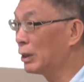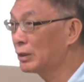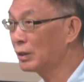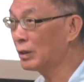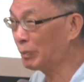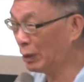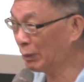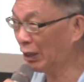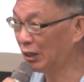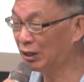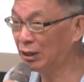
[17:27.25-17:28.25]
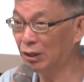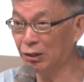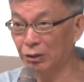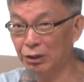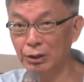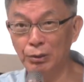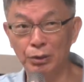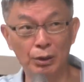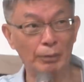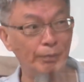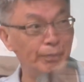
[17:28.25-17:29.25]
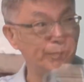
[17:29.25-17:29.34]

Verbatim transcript: 么这是批判理性首次运用。